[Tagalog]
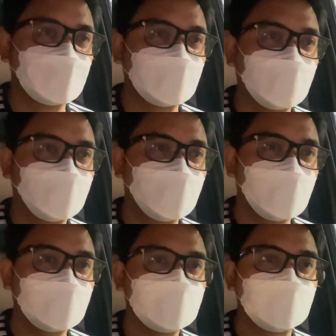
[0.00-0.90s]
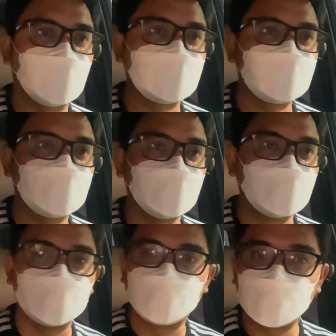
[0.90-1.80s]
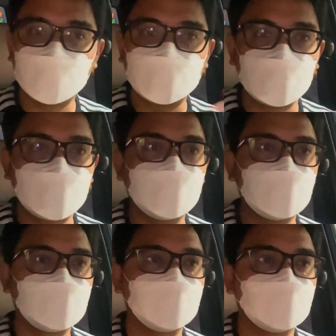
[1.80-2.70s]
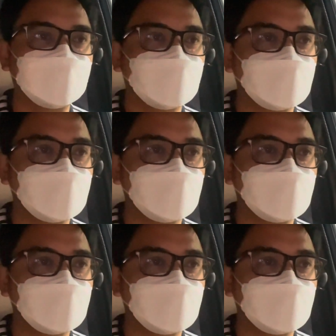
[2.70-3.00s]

never had a chance to really dig in it